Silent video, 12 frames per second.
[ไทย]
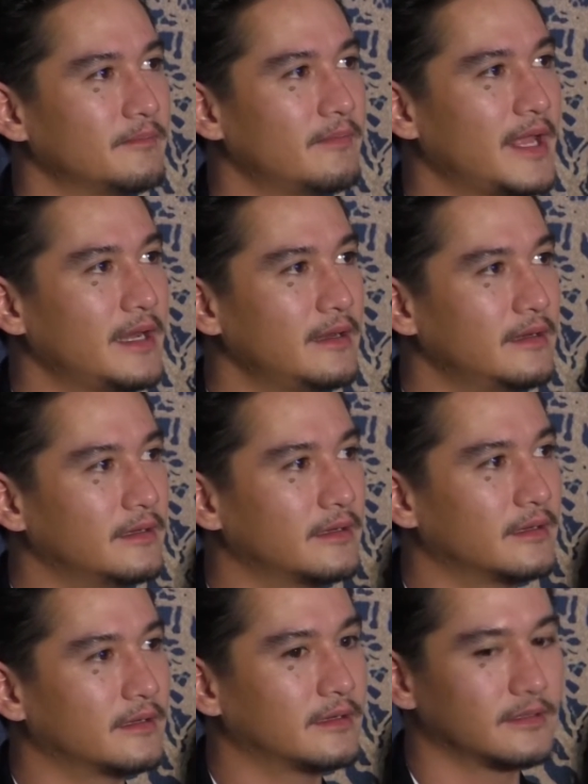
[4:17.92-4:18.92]
มัน
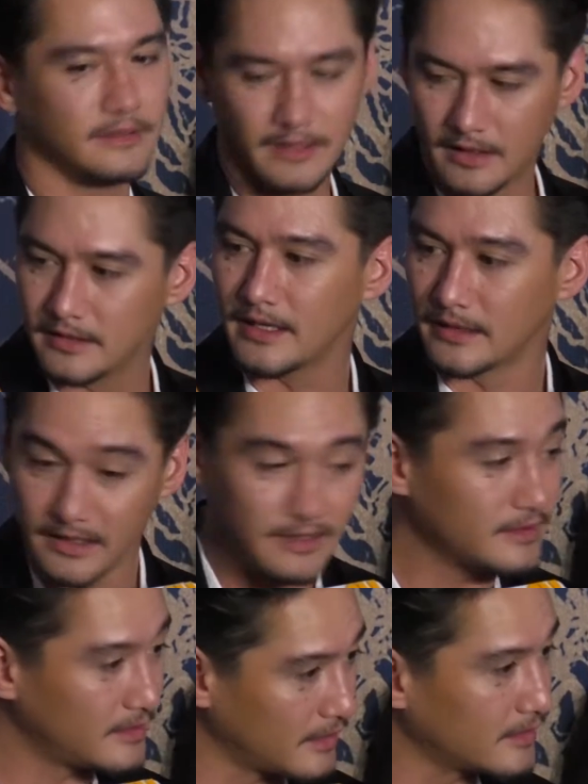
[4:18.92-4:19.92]
อย่างที่
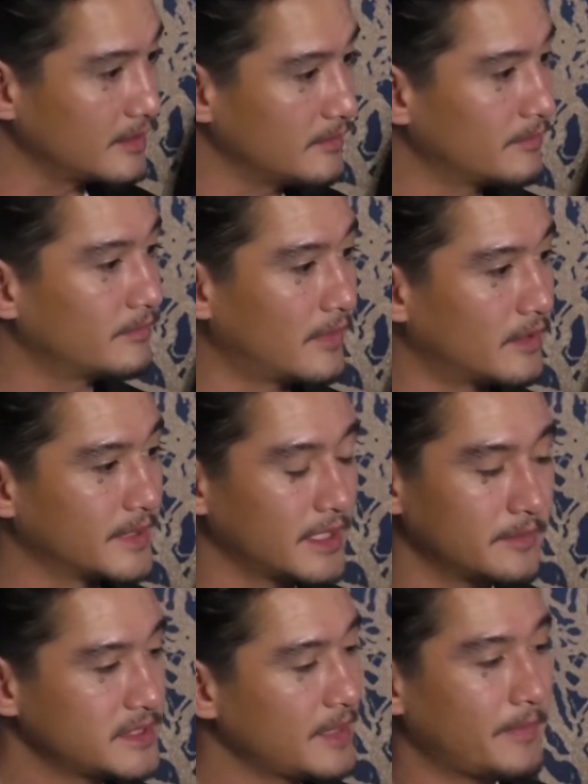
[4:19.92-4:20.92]
อย่างที่บอกไม่
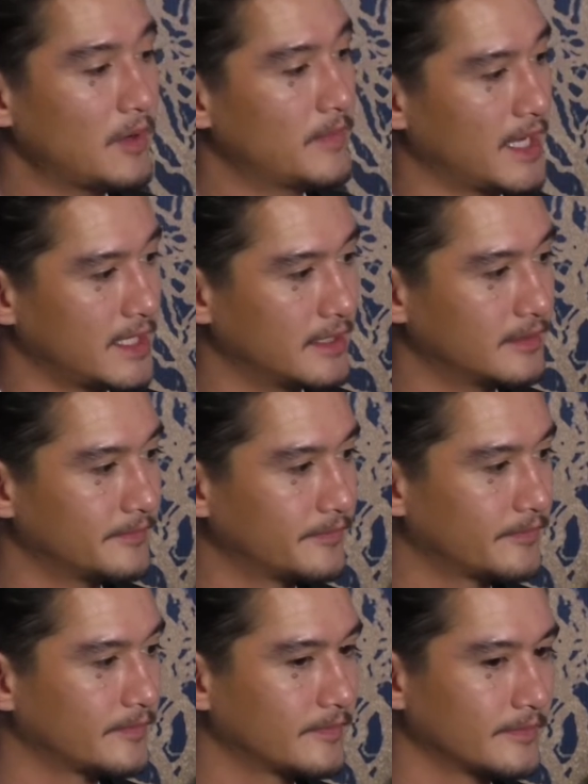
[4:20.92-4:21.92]
ไม่ใช่เป้าหมาย
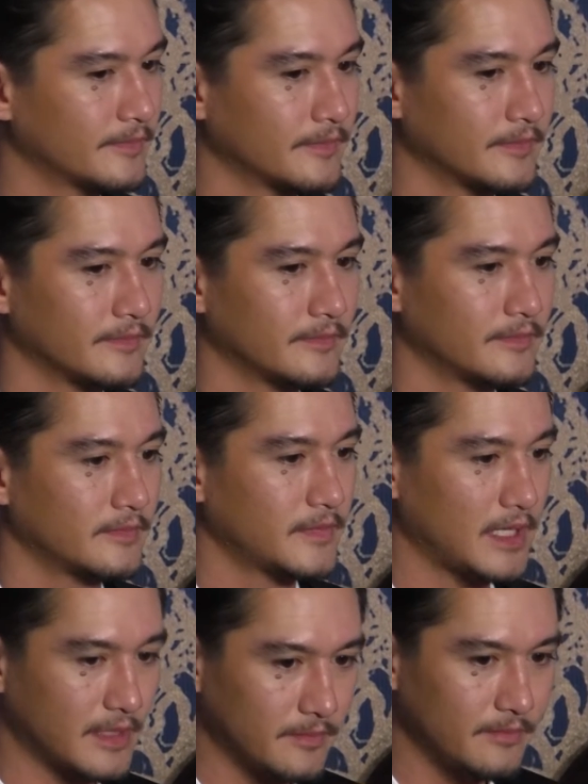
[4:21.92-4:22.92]

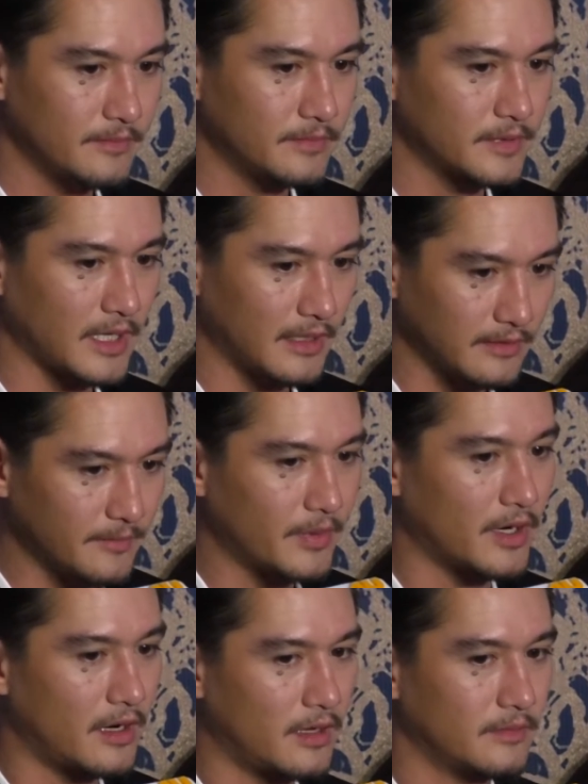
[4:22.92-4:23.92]
แต่ถ้าถ้าถ้า
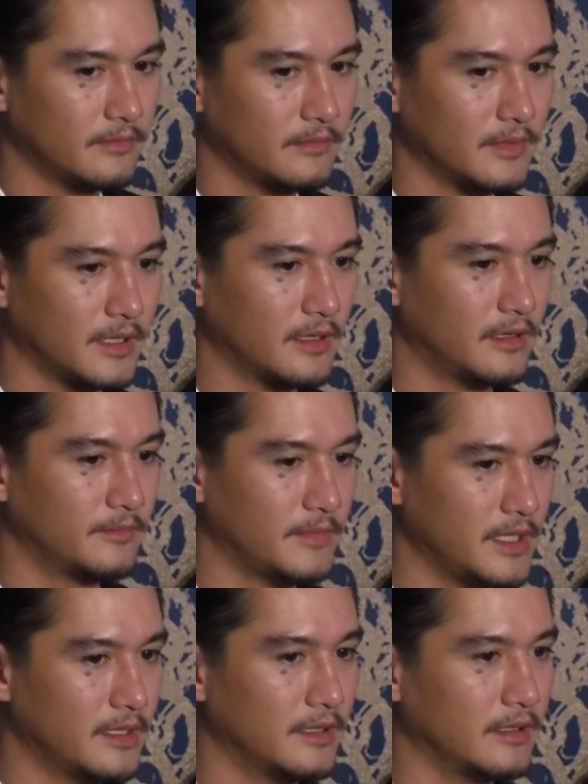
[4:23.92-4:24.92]
พร้อมแล้วก็
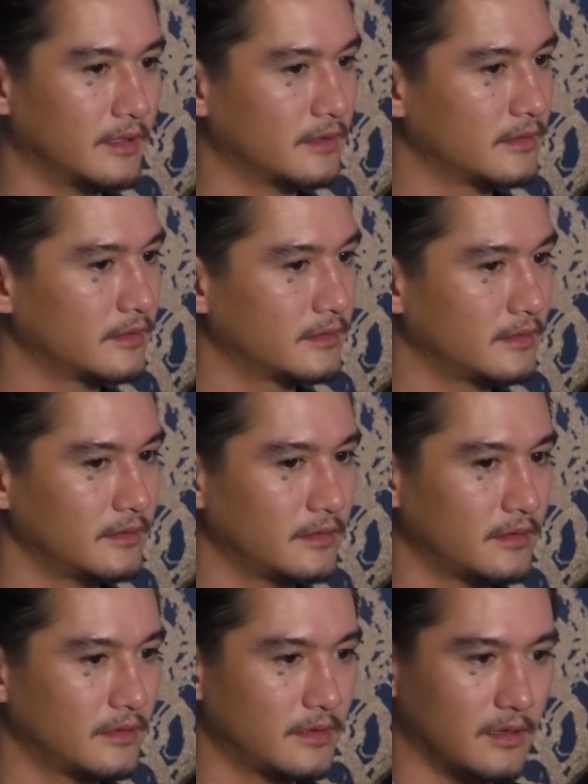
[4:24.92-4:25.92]
มี
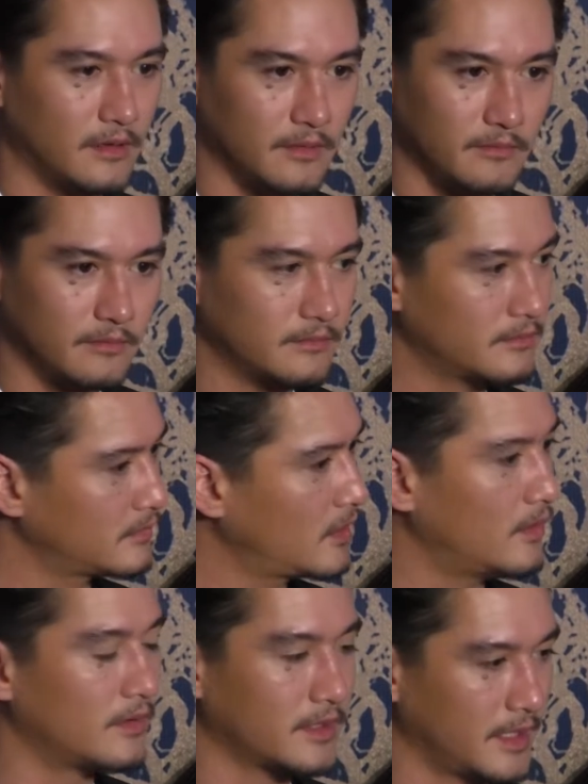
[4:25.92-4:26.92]
ก็
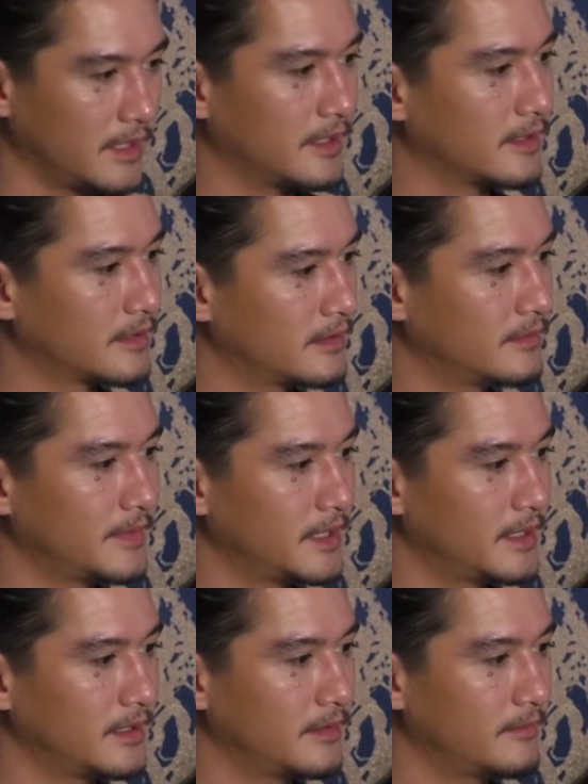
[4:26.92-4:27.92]
ก็โอเคก็ไม่
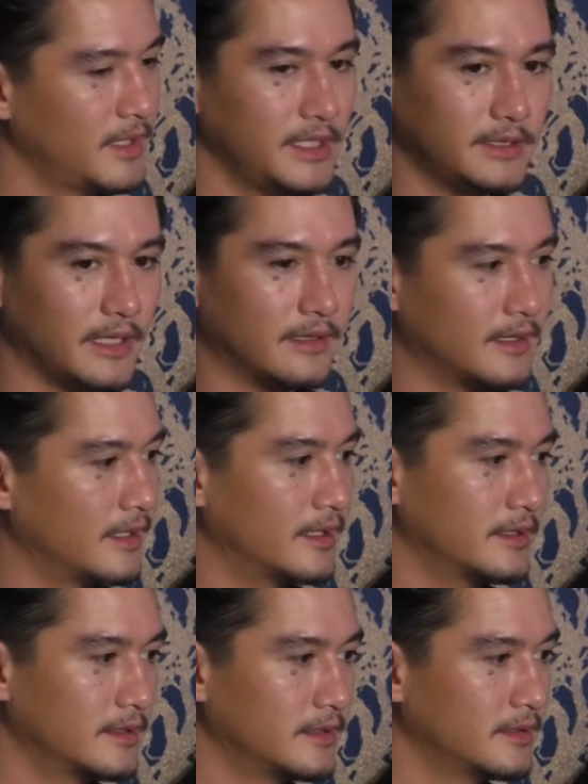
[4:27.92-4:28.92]
ได้ไม่ได้ติดเลย
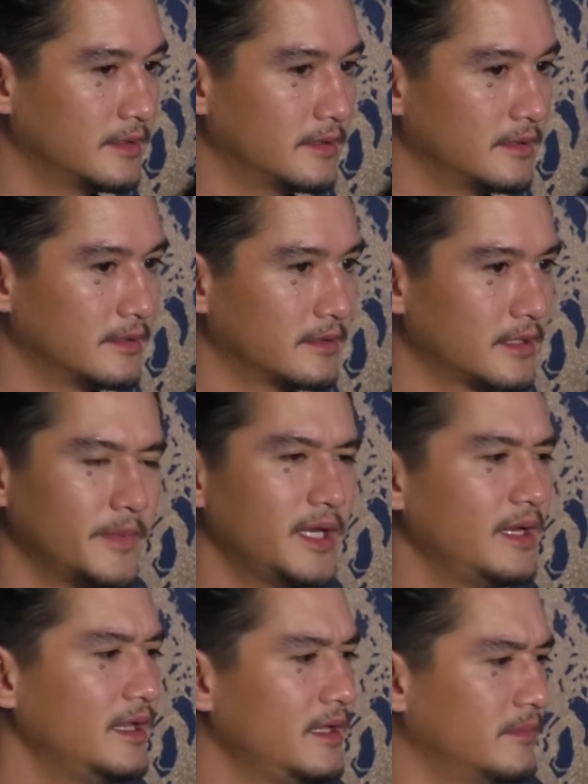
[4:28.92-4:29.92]
ฮะแต่ไม่
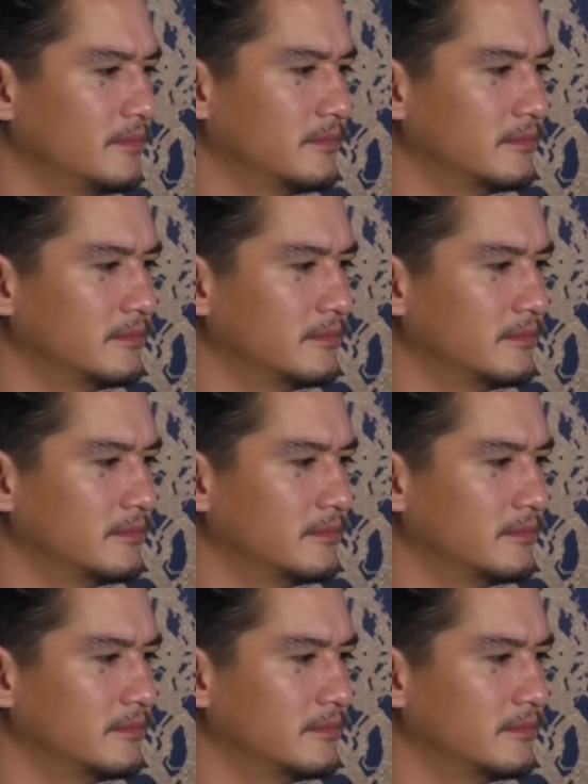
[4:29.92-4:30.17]
ได้รีบ